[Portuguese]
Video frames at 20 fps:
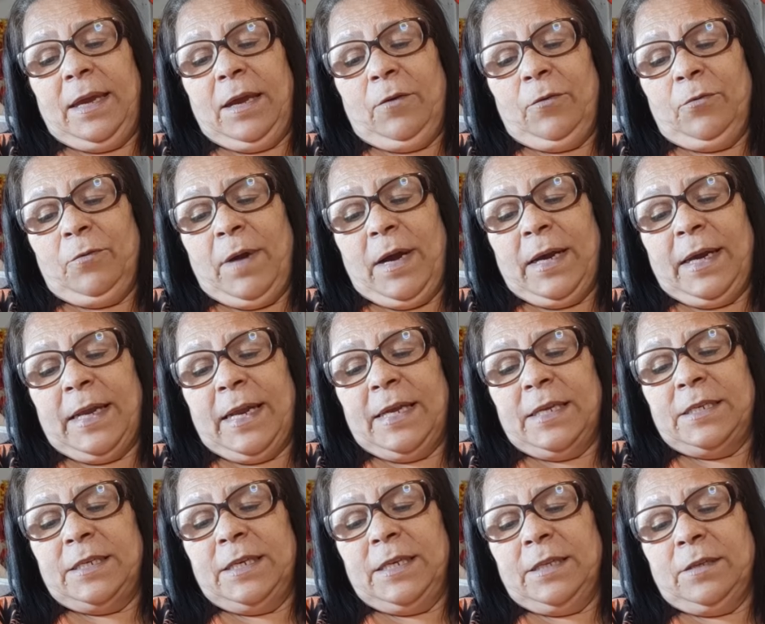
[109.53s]
eu não
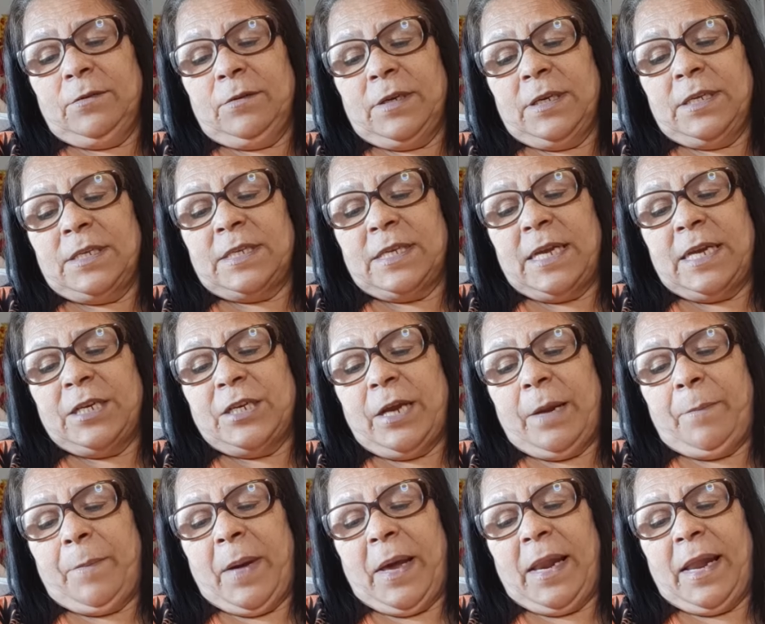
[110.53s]
acredito que seja
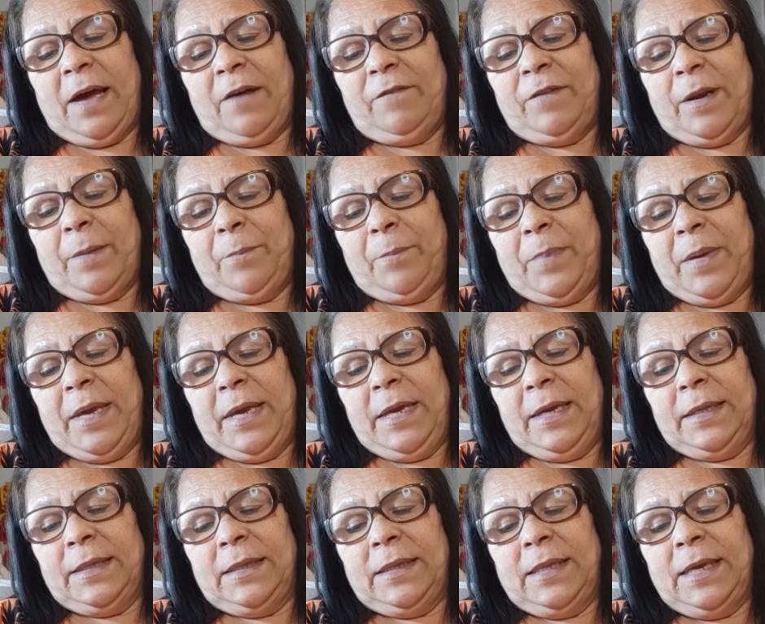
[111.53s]
a palavra
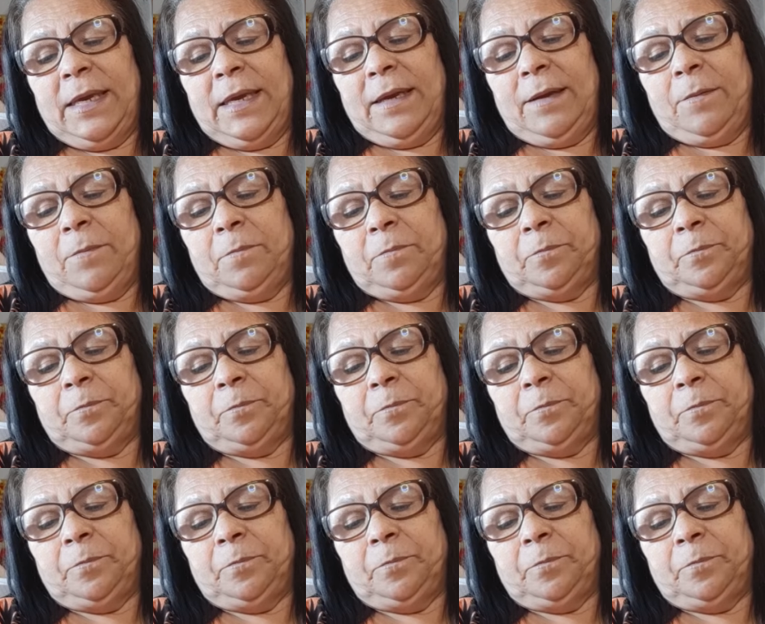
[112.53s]
perder